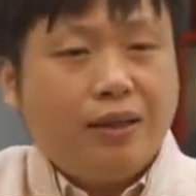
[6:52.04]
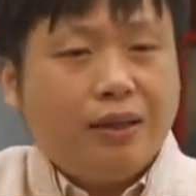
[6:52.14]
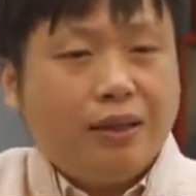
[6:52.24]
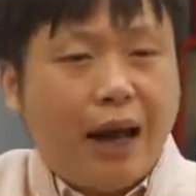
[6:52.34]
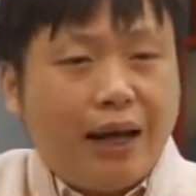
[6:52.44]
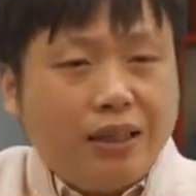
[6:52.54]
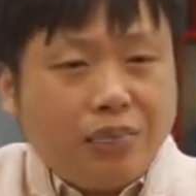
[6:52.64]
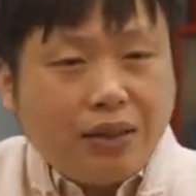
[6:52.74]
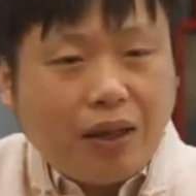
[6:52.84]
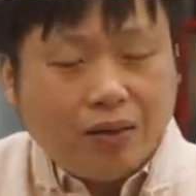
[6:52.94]
还是
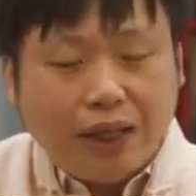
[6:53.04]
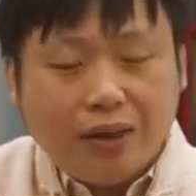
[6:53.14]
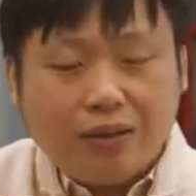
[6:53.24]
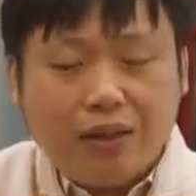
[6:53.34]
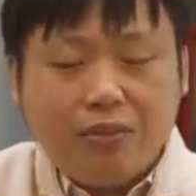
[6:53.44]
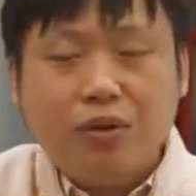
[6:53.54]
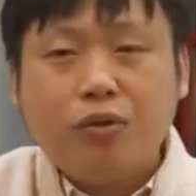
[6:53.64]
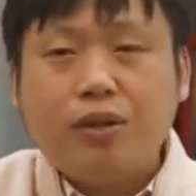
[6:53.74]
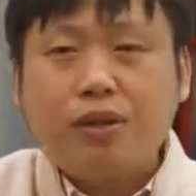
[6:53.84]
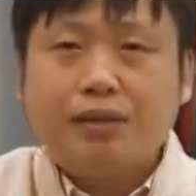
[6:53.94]
被淘汰掉的那批
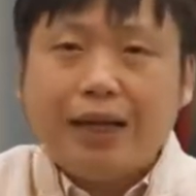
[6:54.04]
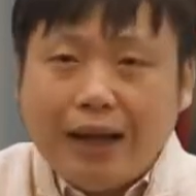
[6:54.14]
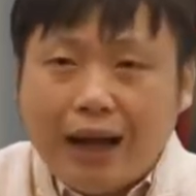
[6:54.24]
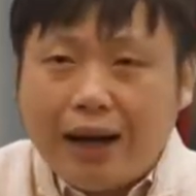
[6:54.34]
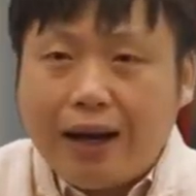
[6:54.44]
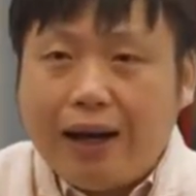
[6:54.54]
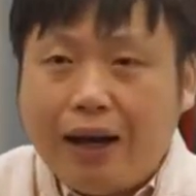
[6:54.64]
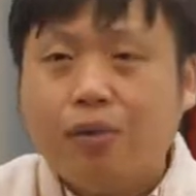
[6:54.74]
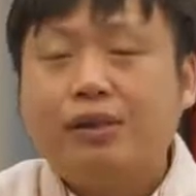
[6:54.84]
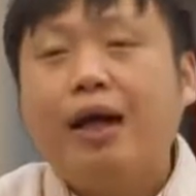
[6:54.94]
卷子再拿来啊，
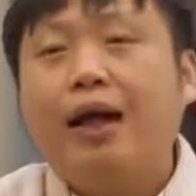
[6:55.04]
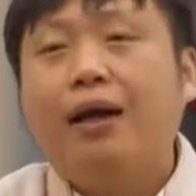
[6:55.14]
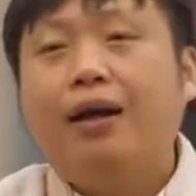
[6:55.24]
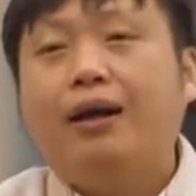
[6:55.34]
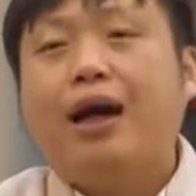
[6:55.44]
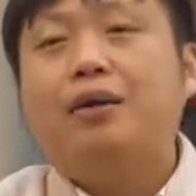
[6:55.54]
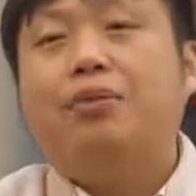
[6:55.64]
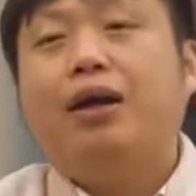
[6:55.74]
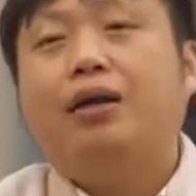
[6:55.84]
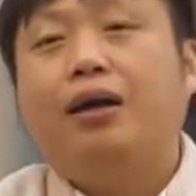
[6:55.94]
我再看一
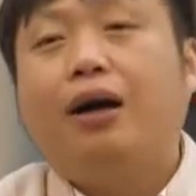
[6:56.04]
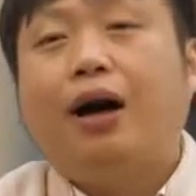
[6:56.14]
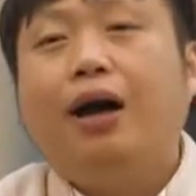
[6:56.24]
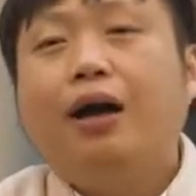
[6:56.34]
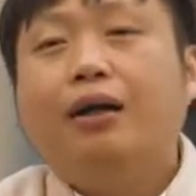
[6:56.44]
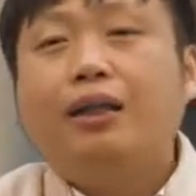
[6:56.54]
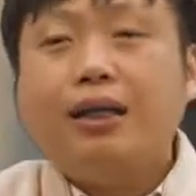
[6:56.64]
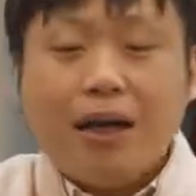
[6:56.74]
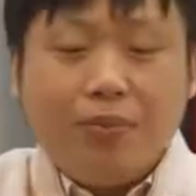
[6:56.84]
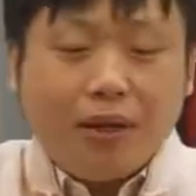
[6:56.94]
遍，哈哈，再
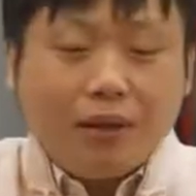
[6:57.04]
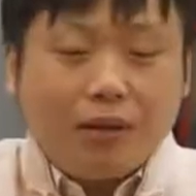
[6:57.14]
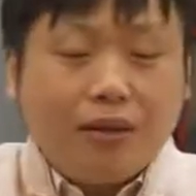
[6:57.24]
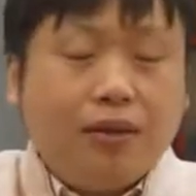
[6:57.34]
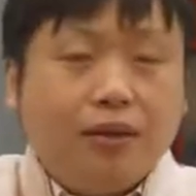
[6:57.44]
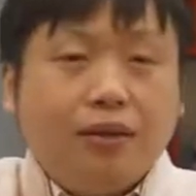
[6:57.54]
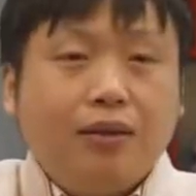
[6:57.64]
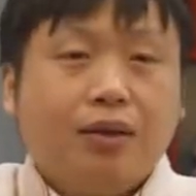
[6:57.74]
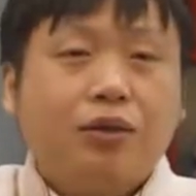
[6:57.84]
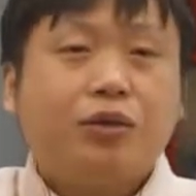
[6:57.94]
看一遍呢，这个
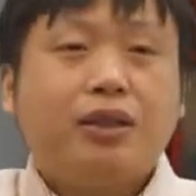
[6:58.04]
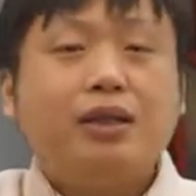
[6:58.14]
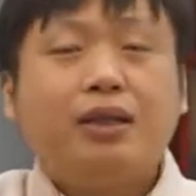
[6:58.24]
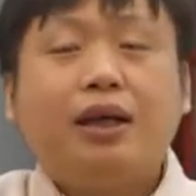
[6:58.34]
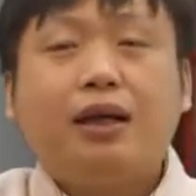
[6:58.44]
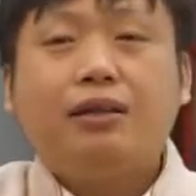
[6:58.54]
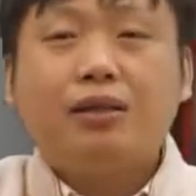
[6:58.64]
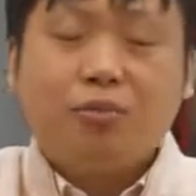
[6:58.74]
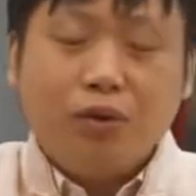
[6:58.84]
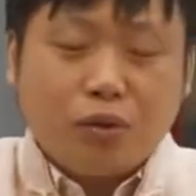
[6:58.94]
要求就更简单了，只
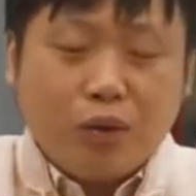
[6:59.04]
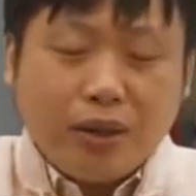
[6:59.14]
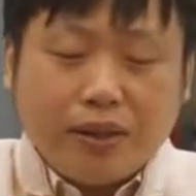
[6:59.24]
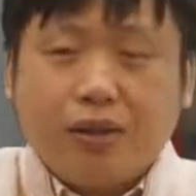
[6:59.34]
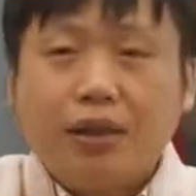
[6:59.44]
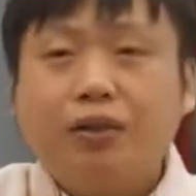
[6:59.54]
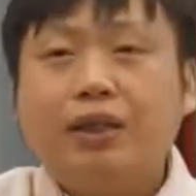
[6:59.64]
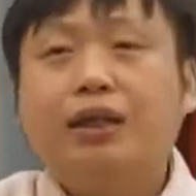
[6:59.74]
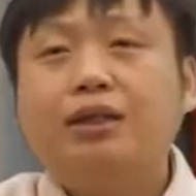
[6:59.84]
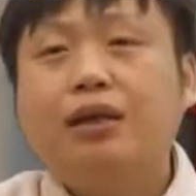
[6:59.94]
要没有错别字的就让
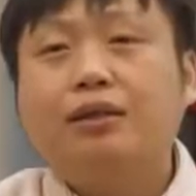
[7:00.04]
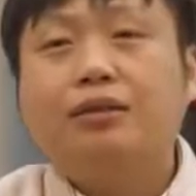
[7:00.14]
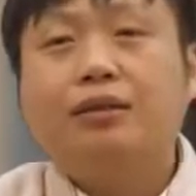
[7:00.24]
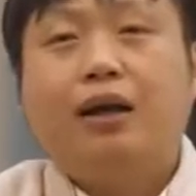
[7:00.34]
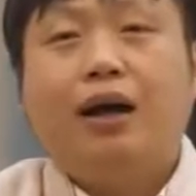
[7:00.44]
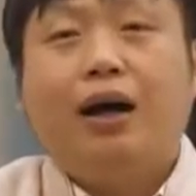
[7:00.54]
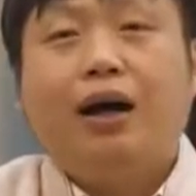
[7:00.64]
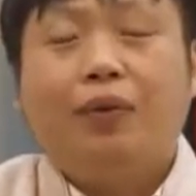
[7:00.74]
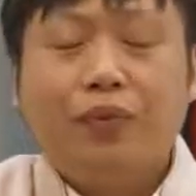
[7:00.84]
他上。哈哈哈，